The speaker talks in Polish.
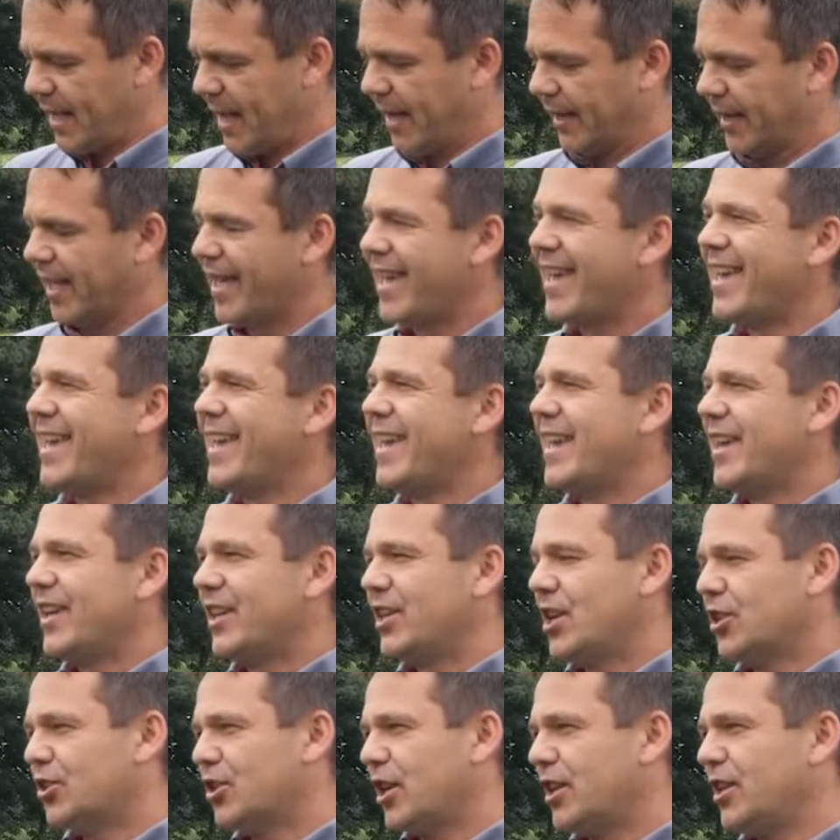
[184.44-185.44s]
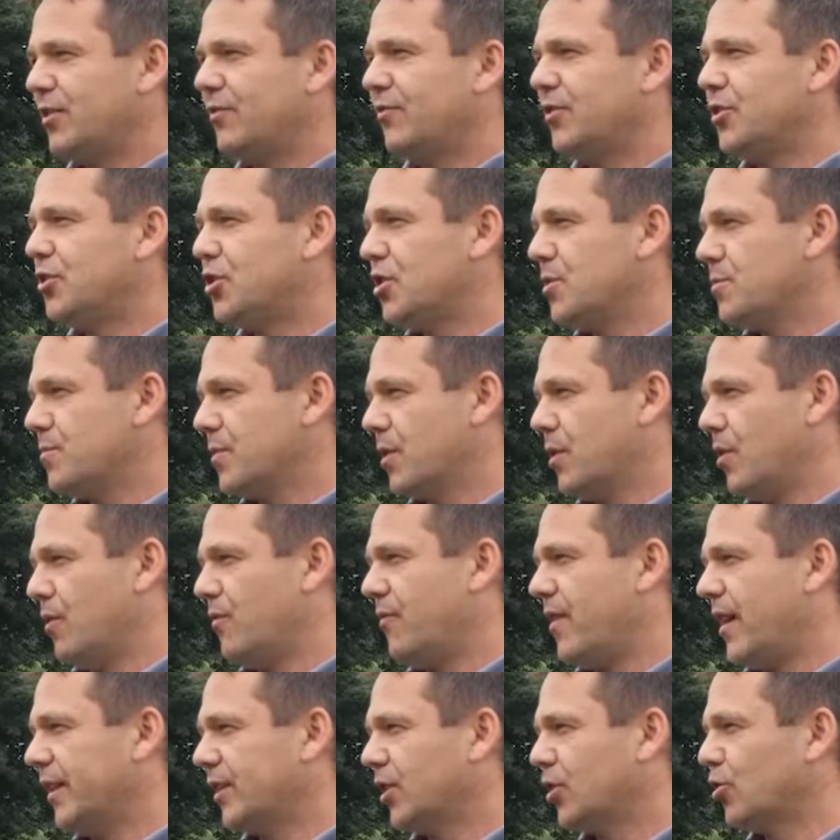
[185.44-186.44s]
tak, jeżeli widzimy
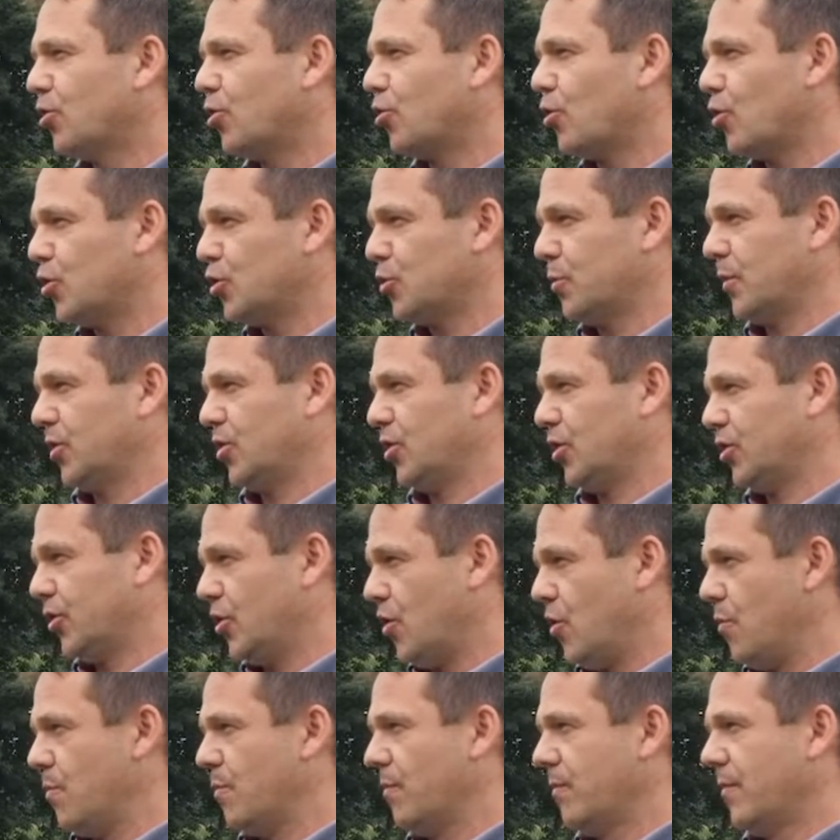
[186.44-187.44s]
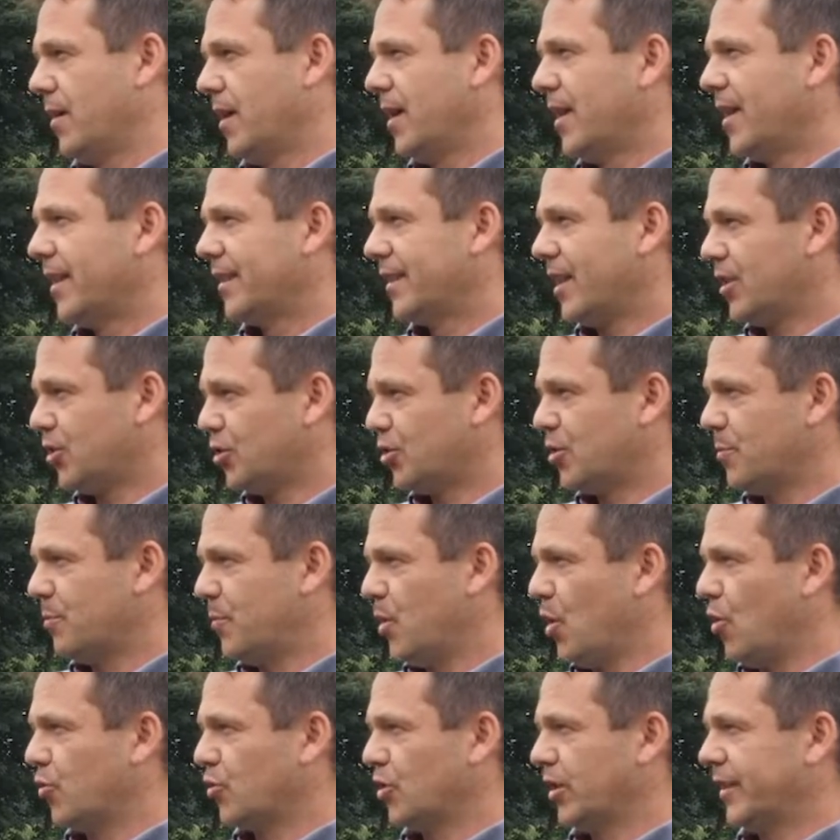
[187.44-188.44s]
owady dorosłe, że są na
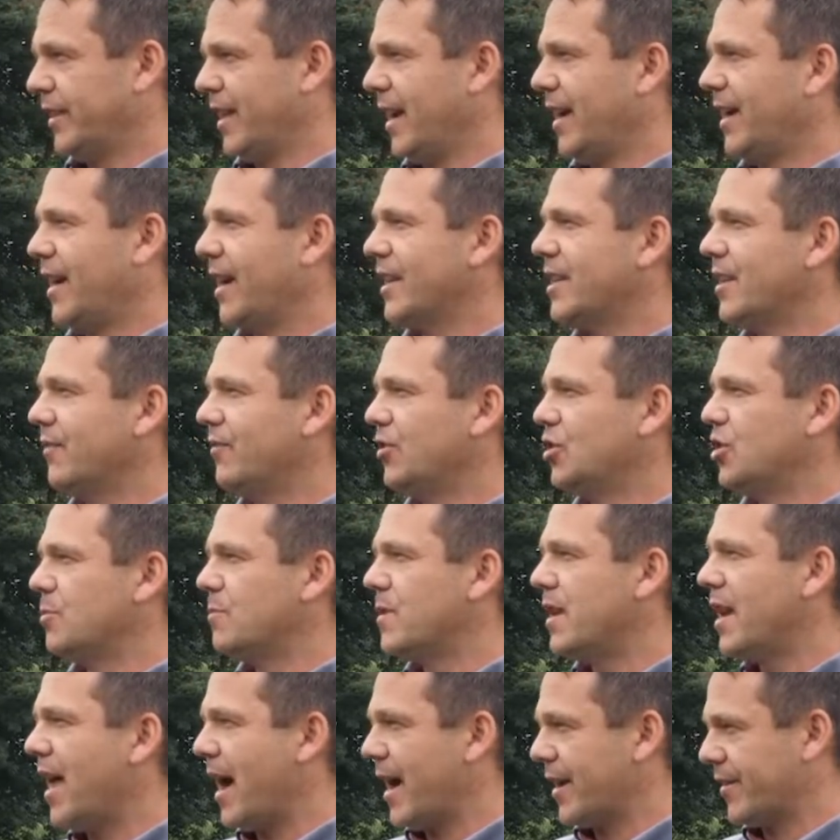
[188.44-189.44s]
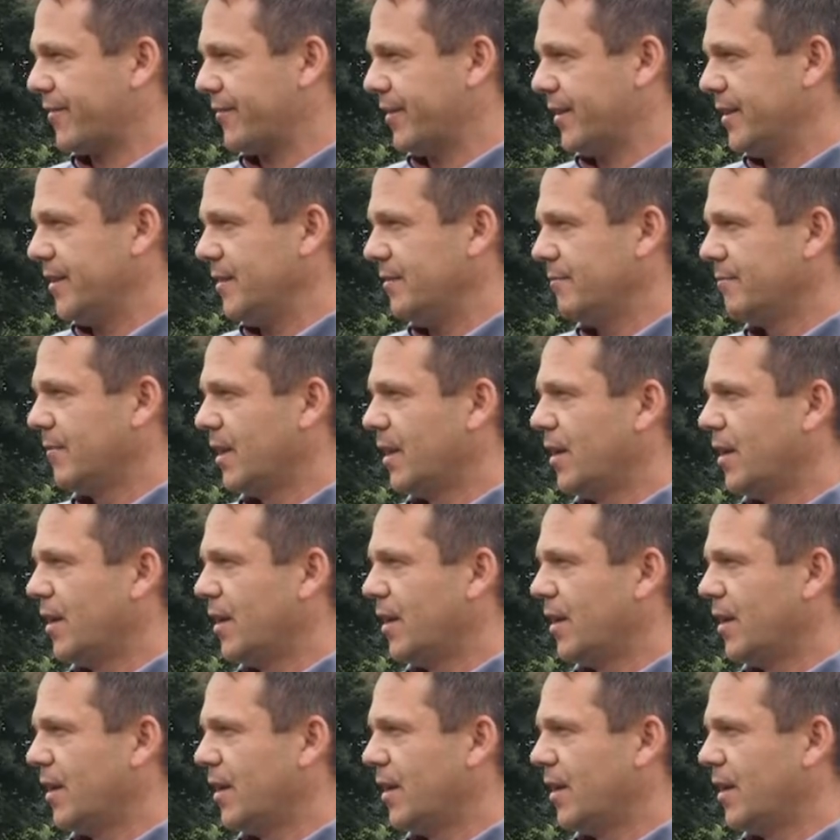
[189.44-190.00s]
szczypiorze, tak, a nie widzimy larwy,